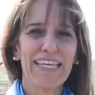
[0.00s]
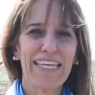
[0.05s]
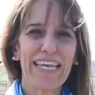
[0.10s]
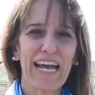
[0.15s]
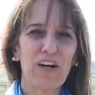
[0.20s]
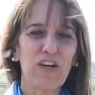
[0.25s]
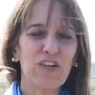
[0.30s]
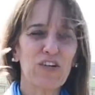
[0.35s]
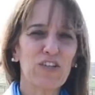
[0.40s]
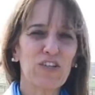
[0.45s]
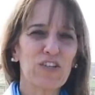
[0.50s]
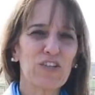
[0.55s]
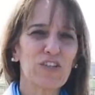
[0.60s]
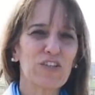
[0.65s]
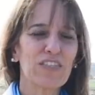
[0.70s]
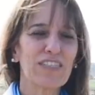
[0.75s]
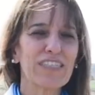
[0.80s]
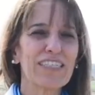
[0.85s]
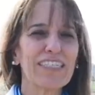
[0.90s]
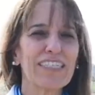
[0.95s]
de
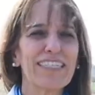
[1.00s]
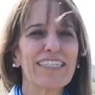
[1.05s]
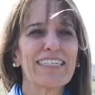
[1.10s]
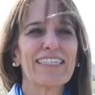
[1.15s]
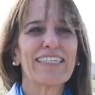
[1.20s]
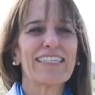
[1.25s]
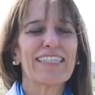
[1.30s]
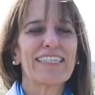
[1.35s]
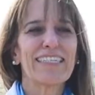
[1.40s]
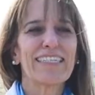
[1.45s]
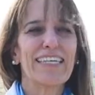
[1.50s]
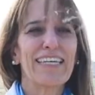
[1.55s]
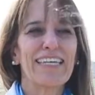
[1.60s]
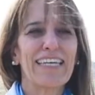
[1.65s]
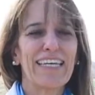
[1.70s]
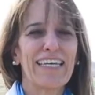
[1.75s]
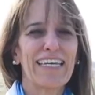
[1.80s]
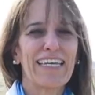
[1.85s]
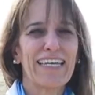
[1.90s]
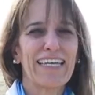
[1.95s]
agosto,
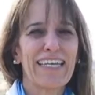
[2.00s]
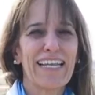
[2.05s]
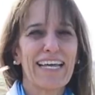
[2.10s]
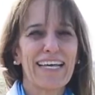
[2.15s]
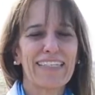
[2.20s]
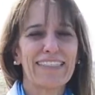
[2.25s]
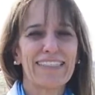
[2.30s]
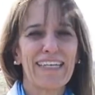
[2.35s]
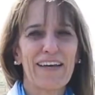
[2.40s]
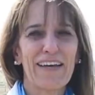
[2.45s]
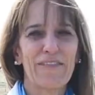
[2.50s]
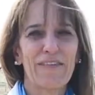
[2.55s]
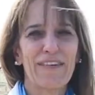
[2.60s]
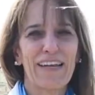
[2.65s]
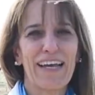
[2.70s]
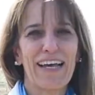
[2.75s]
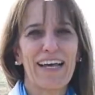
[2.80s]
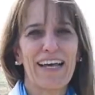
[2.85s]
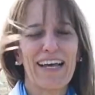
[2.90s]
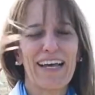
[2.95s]
en la
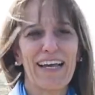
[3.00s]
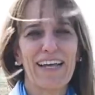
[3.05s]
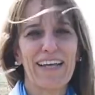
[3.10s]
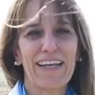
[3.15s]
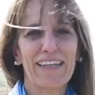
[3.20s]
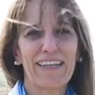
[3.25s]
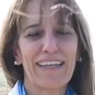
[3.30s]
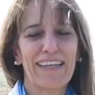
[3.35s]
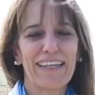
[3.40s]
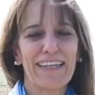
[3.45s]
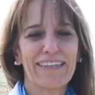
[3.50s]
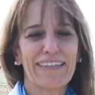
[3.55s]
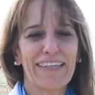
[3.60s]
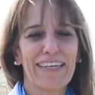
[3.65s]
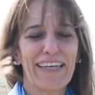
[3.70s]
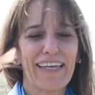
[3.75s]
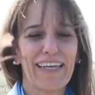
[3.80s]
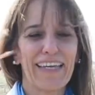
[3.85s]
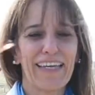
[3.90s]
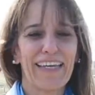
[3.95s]
zafra,
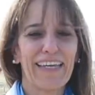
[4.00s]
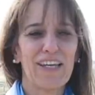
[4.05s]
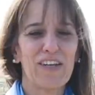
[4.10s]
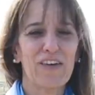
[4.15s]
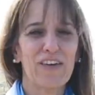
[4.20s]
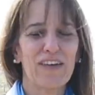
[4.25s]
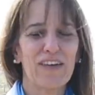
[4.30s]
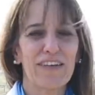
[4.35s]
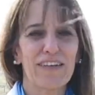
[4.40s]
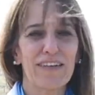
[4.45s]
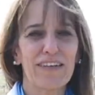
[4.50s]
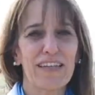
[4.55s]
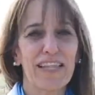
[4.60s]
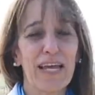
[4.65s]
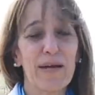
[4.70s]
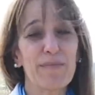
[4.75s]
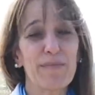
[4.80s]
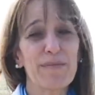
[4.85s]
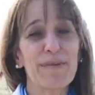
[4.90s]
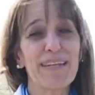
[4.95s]
este, en
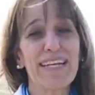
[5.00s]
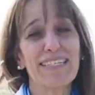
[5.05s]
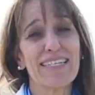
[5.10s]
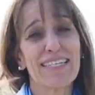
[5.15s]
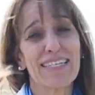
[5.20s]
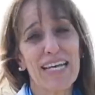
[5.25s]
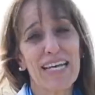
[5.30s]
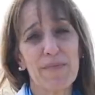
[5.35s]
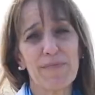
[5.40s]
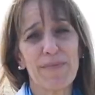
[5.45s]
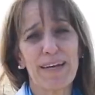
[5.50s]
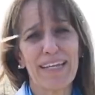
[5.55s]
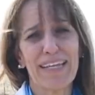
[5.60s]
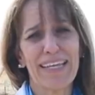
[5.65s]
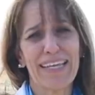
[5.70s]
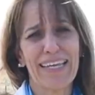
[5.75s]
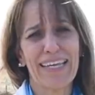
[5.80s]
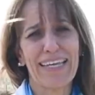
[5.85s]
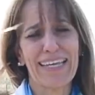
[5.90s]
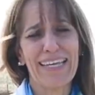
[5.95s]
las primeras etapas
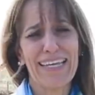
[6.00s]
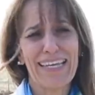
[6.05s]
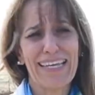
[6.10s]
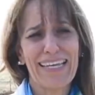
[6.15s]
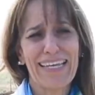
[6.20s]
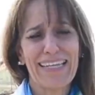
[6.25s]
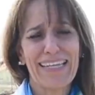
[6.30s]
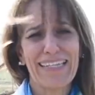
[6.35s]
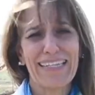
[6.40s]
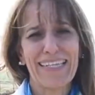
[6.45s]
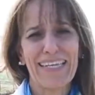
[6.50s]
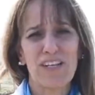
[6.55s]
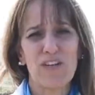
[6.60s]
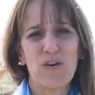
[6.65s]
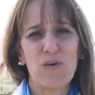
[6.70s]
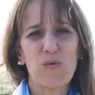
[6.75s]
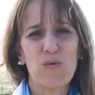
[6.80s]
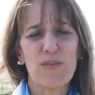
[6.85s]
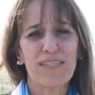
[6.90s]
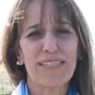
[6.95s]
de,
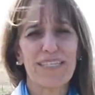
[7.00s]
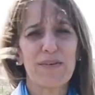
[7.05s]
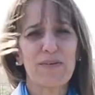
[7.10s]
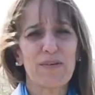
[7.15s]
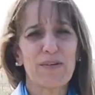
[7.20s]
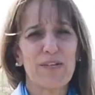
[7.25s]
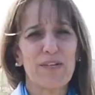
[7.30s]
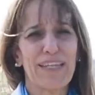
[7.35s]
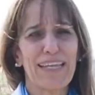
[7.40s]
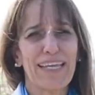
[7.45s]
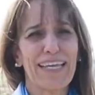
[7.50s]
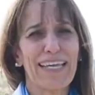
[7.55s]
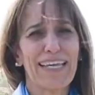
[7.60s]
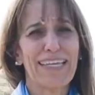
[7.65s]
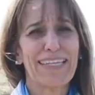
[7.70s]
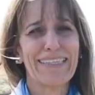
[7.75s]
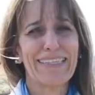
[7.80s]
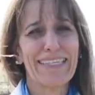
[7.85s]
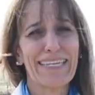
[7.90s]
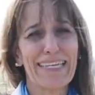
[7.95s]
los cultivos
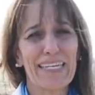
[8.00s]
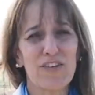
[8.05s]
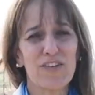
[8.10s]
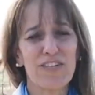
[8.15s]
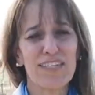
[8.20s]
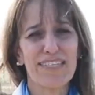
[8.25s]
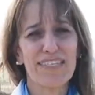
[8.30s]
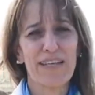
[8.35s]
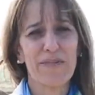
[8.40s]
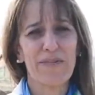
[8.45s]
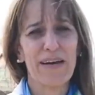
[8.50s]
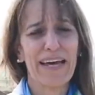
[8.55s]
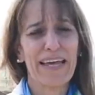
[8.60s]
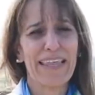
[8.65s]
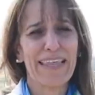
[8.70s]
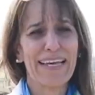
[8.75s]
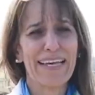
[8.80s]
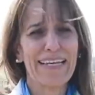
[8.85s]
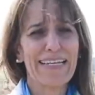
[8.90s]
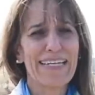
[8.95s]
de trigo y
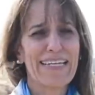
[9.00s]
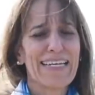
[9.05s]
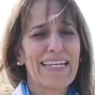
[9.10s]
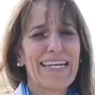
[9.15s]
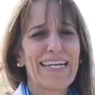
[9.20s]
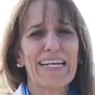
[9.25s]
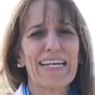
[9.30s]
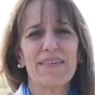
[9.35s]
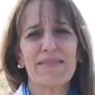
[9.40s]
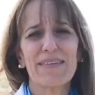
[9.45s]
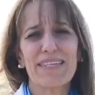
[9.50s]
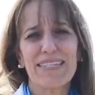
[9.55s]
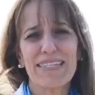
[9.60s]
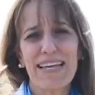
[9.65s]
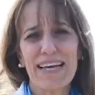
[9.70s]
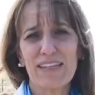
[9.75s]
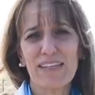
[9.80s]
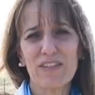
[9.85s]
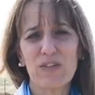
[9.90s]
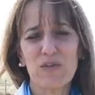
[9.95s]
cebada,
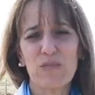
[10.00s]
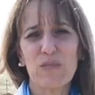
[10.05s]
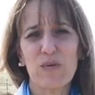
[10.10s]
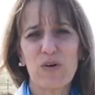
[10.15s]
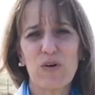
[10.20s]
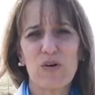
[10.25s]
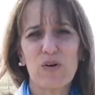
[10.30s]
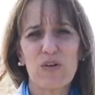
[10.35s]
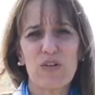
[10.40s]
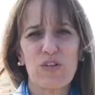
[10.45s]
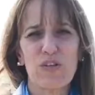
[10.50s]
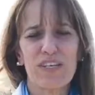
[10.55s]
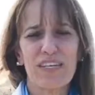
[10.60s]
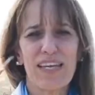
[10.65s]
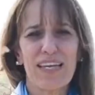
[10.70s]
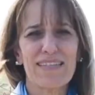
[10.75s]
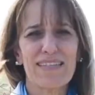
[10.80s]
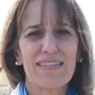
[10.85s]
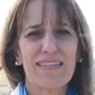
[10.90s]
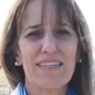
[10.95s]
revisando un poco lo
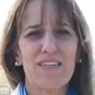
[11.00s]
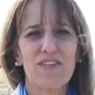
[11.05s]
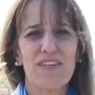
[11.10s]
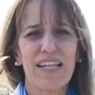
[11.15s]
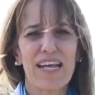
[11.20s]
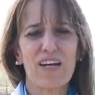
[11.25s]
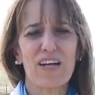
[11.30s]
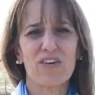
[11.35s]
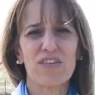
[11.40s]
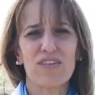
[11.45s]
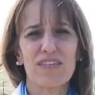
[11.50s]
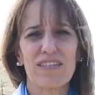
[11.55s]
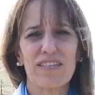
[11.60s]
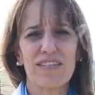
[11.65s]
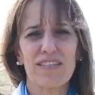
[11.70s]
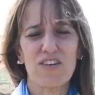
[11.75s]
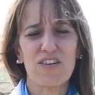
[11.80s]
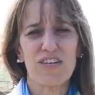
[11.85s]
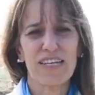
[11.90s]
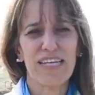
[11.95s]
que han sido las
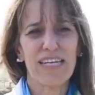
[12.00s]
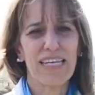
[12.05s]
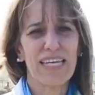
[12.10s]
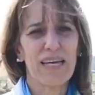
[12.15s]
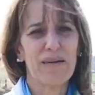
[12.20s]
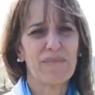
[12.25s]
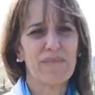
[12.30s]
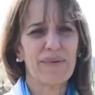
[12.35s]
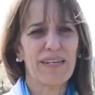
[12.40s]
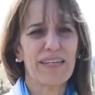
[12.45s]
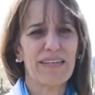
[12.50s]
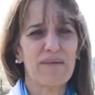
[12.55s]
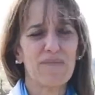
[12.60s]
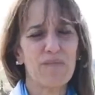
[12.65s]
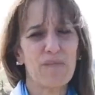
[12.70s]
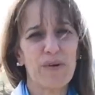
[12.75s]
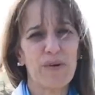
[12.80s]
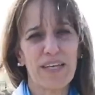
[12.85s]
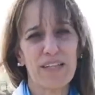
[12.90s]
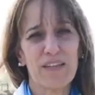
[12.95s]
condiciones que han
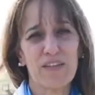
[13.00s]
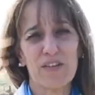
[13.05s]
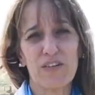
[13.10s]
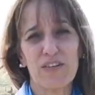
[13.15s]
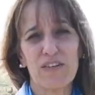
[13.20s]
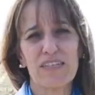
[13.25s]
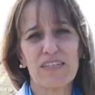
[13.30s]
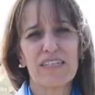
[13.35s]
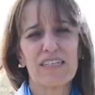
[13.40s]
predispuesto